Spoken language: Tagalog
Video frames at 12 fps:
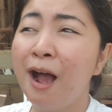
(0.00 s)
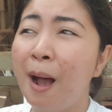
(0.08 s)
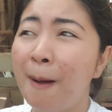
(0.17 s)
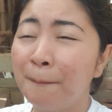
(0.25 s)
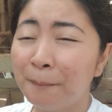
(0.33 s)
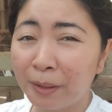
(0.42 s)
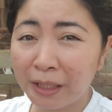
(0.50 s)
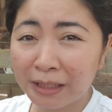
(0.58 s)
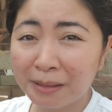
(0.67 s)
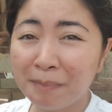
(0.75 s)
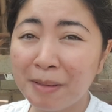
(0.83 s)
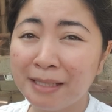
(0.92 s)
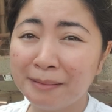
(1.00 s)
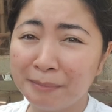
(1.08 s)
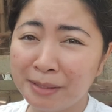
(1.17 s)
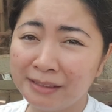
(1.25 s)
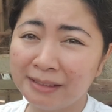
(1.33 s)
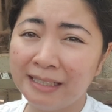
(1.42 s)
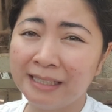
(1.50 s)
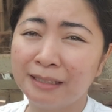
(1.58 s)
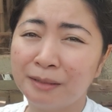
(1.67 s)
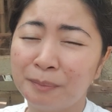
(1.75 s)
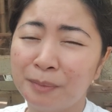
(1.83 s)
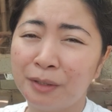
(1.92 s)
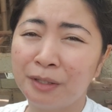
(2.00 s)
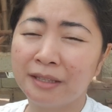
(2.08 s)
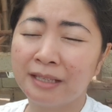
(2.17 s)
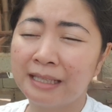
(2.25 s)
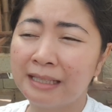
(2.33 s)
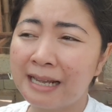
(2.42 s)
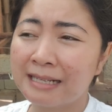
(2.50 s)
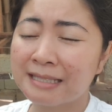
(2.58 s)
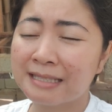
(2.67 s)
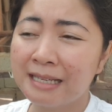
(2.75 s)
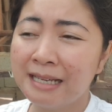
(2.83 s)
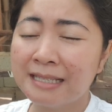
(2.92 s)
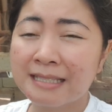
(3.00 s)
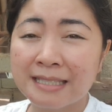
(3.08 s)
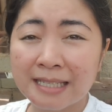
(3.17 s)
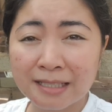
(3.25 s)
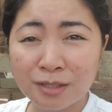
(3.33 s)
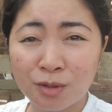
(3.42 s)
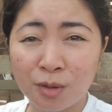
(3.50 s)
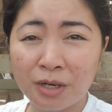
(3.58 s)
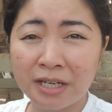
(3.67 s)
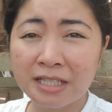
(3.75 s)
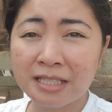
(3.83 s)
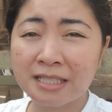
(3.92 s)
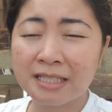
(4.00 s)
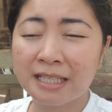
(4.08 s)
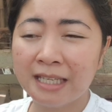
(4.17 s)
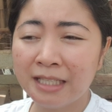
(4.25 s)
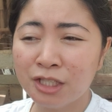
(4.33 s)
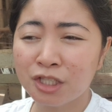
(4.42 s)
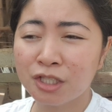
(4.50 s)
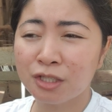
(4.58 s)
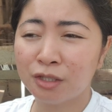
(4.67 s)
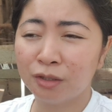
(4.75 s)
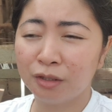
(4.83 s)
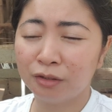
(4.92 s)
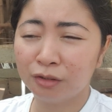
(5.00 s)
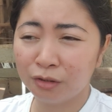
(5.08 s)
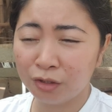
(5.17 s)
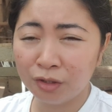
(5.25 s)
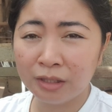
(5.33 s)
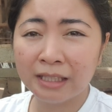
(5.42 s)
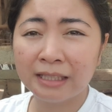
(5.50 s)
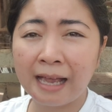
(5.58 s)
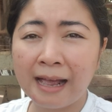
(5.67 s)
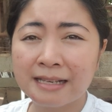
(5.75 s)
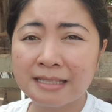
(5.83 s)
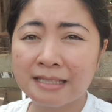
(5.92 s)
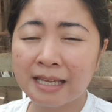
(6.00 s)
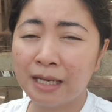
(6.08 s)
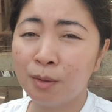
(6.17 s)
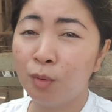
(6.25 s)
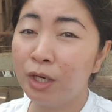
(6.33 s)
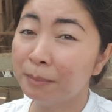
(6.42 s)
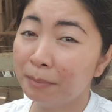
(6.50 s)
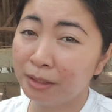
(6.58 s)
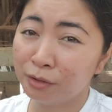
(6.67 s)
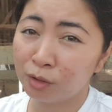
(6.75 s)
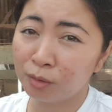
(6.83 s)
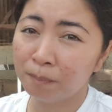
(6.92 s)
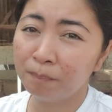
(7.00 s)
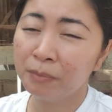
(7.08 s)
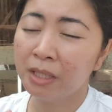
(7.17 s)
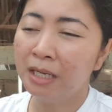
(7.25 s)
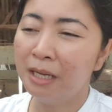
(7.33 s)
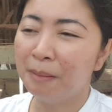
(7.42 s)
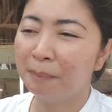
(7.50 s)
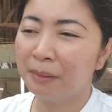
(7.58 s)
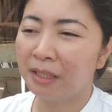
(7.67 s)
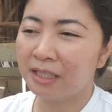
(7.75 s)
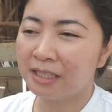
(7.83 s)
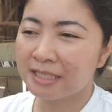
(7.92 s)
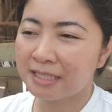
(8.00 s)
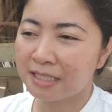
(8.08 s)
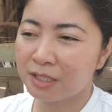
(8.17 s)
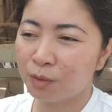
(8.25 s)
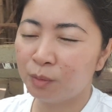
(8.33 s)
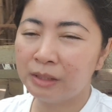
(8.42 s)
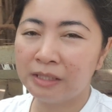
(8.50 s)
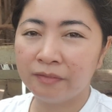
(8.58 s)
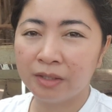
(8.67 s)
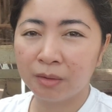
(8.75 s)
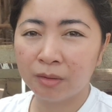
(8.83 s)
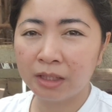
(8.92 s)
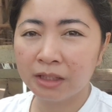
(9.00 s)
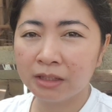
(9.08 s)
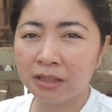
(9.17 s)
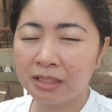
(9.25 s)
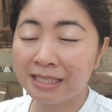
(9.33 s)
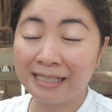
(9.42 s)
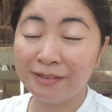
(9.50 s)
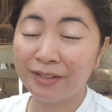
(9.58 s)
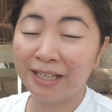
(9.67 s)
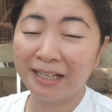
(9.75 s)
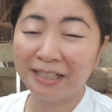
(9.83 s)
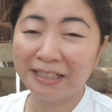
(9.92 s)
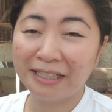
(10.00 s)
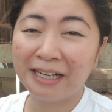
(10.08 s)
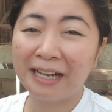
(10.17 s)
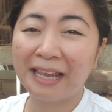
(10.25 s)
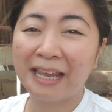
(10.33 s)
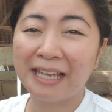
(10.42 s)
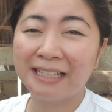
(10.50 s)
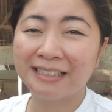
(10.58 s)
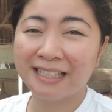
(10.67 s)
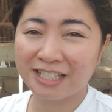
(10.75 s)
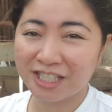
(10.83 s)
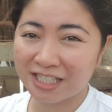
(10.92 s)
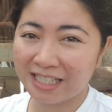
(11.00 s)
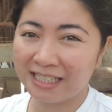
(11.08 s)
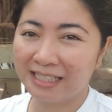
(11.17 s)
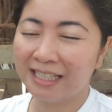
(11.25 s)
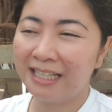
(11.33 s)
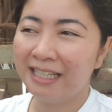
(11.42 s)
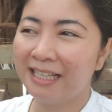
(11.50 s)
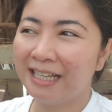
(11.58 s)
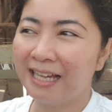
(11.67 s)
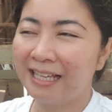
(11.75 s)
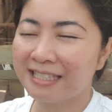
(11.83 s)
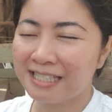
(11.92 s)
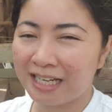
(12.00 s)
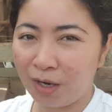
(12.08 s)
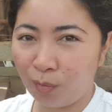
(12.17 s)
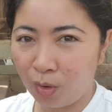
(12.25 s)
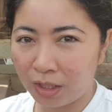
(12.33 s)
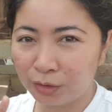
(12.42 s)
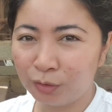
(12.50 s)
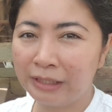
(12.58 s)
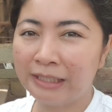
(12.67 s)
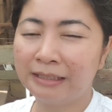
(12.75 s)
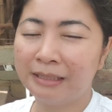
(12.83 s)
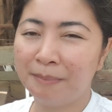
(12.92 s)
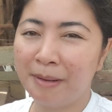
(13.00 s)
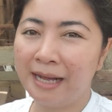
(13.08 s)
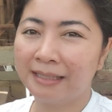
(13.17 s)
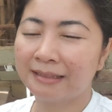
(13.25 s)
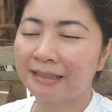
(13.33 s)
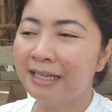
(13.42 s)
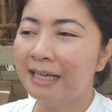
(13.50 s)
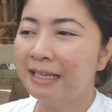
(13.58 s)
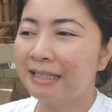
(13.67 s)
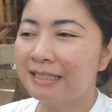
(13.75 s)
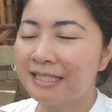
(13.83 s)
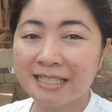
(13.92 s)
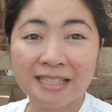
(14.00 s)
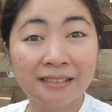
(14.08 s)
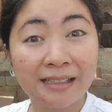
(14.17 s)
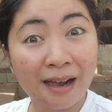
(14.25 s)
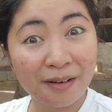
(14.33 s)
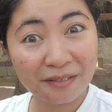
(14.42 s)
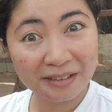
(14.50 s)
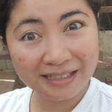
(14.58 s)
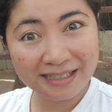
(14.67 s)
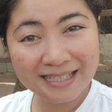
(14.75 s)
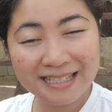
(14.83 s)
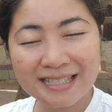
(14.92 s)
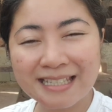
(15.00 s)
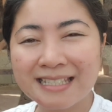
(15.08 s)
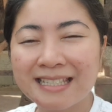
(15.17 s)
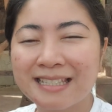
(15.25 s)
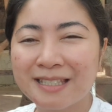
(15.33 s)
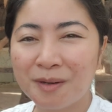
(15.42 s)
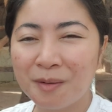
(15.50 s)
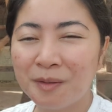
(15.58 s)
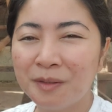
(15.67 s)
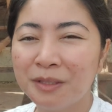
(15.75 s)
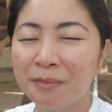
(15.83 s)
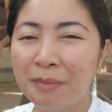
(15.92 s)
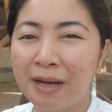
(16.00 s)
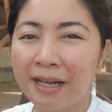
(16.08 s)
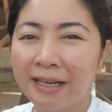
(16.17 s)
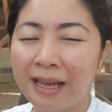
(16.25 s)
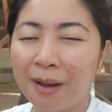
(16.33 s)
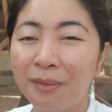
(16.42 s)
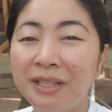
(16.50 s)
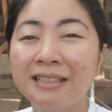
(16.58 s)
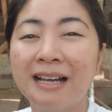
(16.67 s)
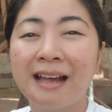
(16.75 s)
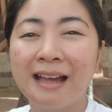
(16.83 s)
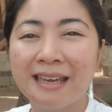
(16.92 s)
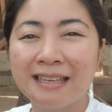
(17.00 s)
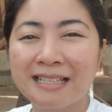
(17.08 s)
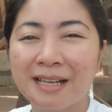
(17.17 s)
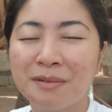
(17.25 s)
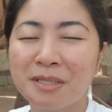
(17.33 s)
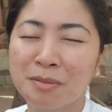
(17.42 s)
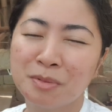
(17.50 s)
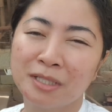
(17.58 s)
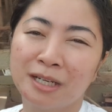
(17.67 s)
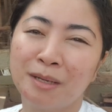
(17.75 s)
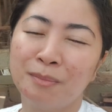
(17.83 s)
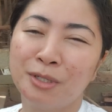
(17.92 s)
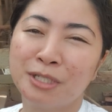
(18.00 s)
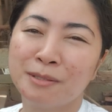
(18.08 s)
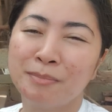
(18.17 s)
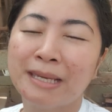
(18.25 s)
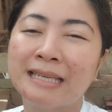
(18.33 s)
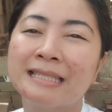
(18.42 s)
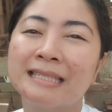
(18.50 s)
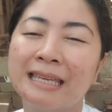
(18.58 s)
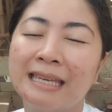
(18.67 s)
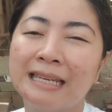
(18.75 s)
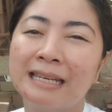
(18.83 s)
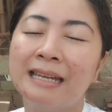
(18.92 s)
apartment building. Ano po? It has six doors. Each unit has a one-bedroom plus its own living quarters, a living area, and kitchen. At saka one toilet and bath. This is not ours. This is owned by our tangays, our subscribers based in